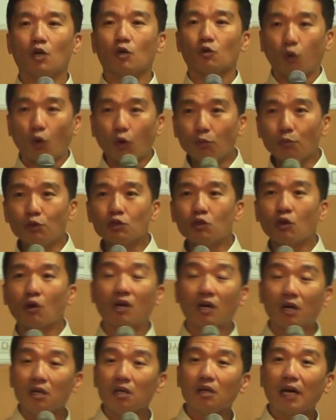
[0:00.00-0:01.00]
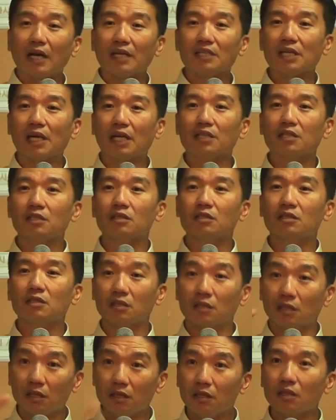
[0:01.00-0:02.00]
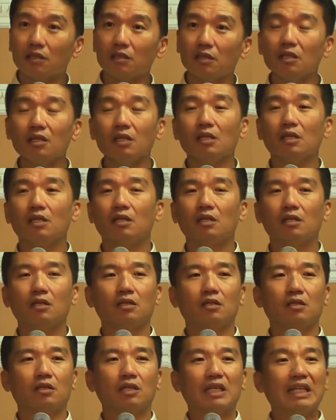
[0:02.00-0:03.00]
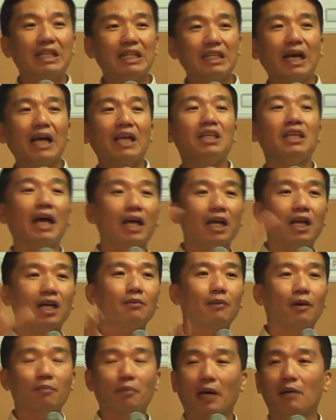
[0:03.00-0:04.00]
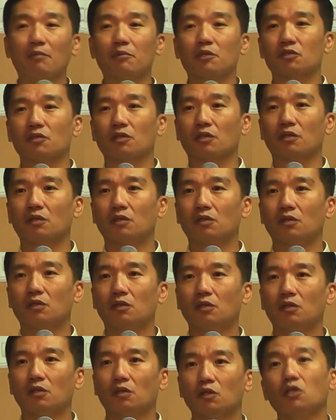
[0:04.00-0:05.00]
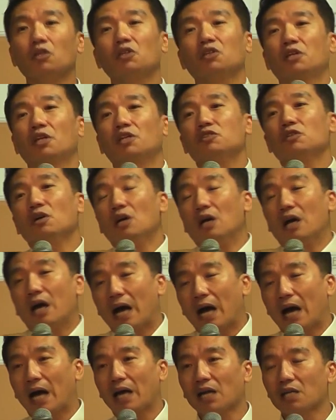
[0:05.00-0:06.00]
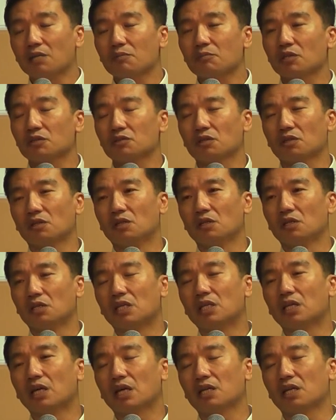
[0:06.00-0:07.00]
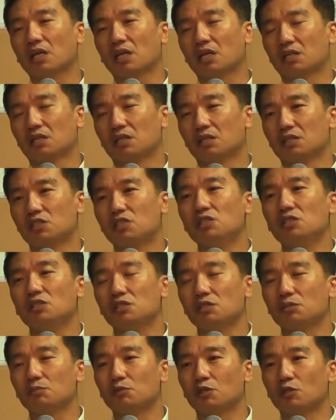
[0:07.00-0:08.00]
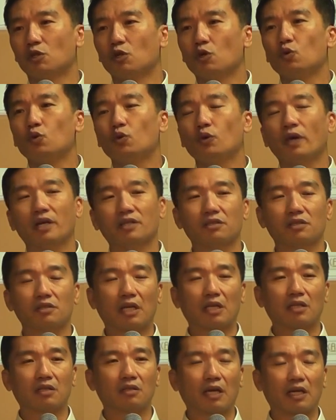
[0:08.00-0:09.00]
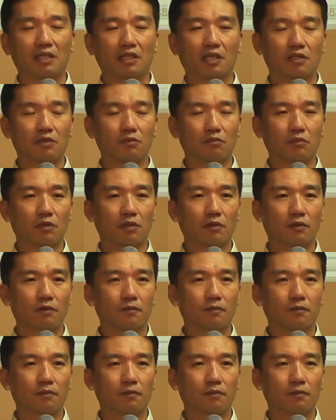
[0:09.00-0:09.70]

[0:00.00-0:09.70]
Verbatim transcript: 동물도 거역하지 않는 그 거역을 인간이 하나님 앞에 하면서 그래서 하나님께서 인간의 지으심을 후회하셨다는 거 아니겠습니까?